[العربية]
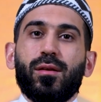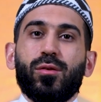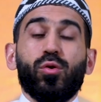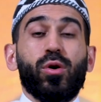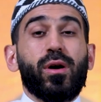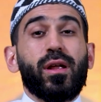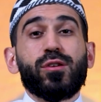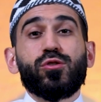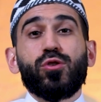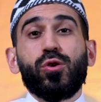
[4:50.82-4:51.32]

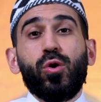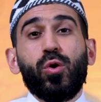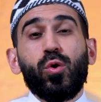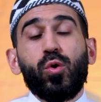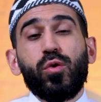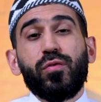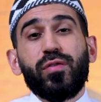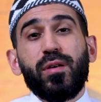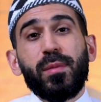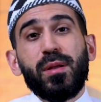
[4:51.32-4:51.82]
يخرج
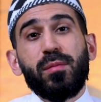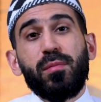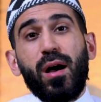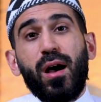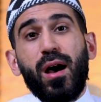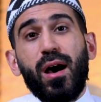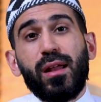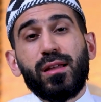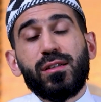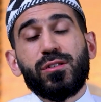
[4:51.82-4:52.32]
الحروف من
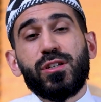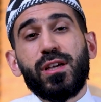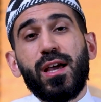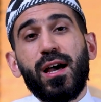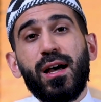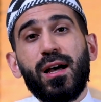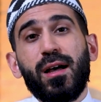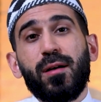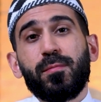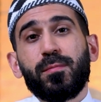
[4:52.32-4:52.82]

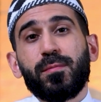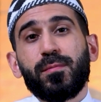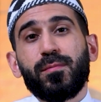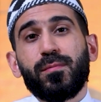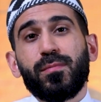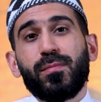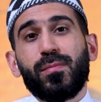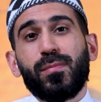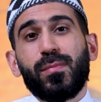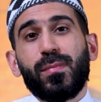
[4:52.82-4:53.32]
مخارجها
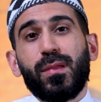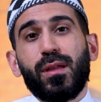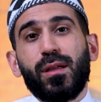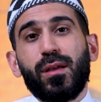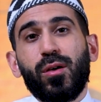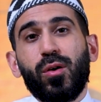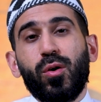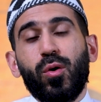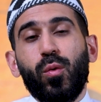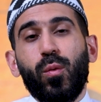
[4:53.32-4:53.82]

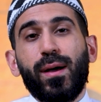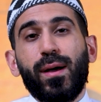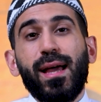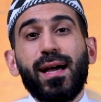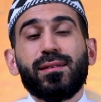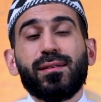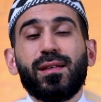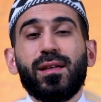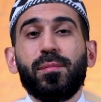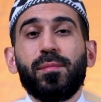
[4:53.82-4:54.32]

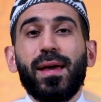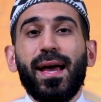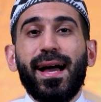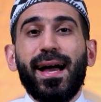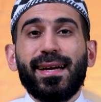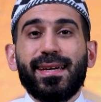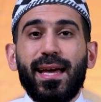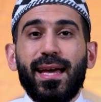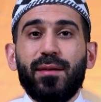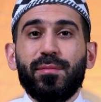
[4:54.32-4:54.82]
وياتي
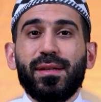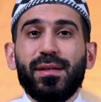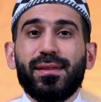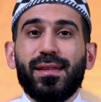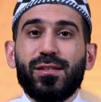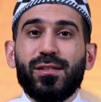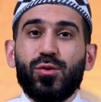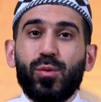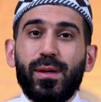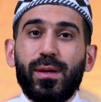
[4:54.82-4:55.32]
باحكام
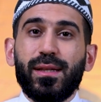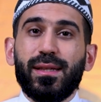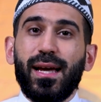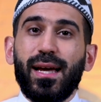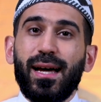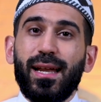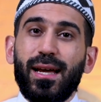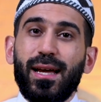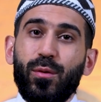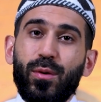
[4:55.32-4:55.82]
التجويد
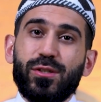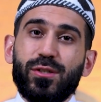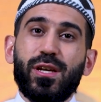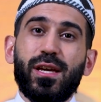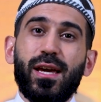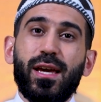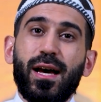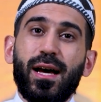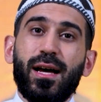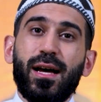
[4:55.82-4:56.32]
على
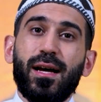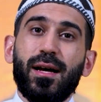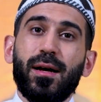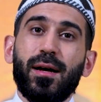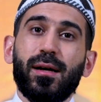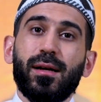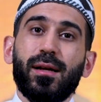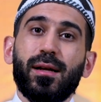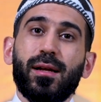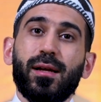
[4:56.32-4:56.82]
وجهها
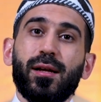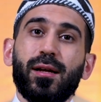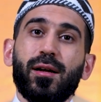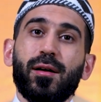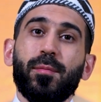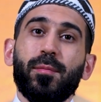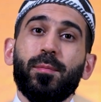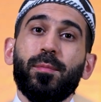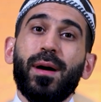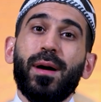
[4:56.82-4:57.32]

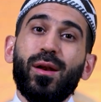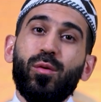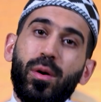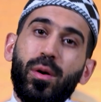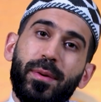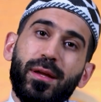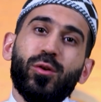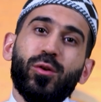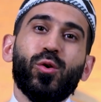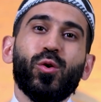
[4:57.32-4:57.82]
بل
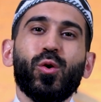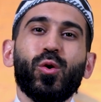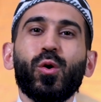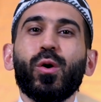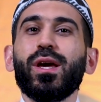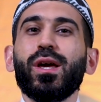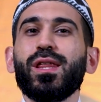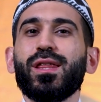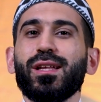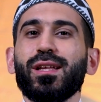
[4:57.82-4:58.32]
ومنه
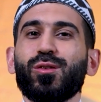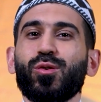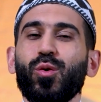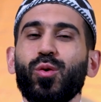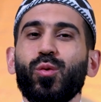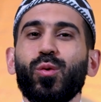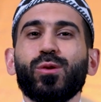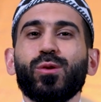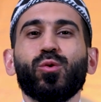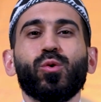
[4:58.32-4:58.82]
اخذت
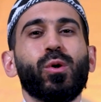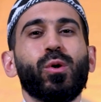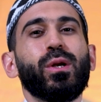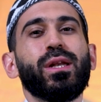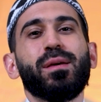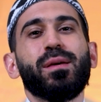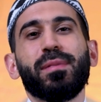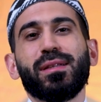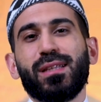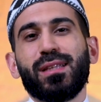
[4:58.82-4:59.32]

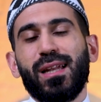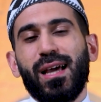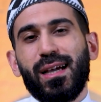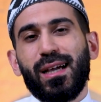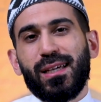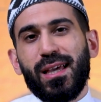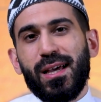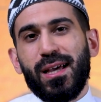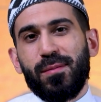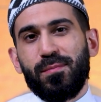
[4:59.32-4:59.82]
وتعلمت
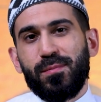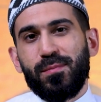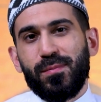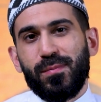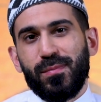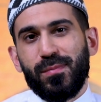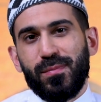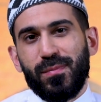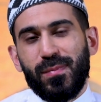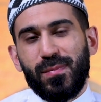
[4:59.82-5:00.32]
الاحكام
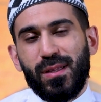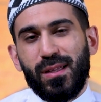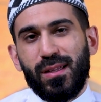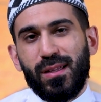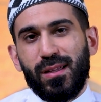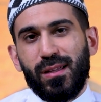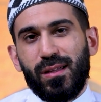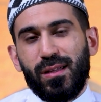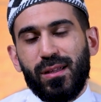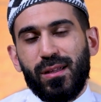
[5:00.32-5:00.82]

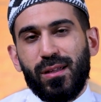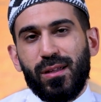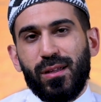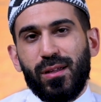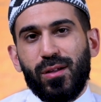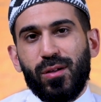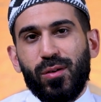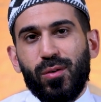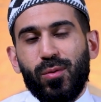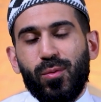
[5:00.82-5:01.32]

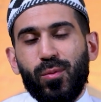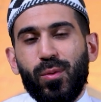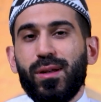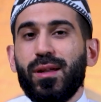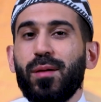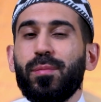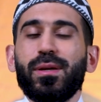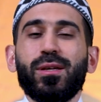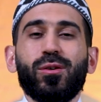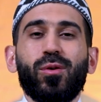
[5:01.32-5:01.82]

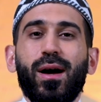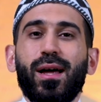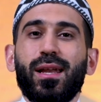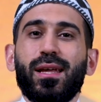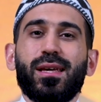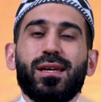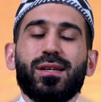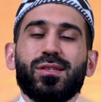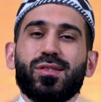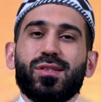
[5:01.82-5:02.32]
والنبي
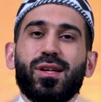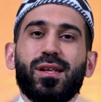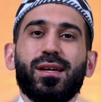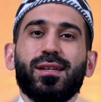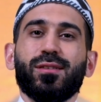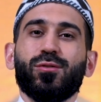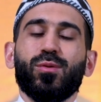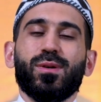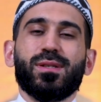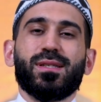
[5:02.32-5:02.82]
عليه
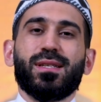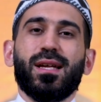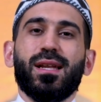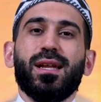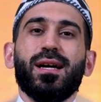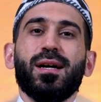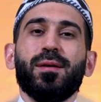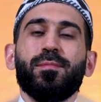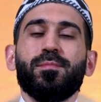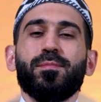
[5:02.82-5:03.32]
الصلاه
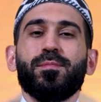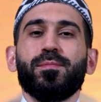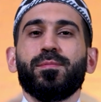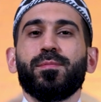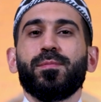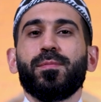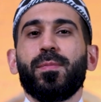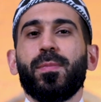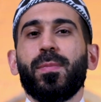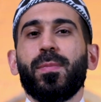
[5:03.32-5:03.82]
والسلام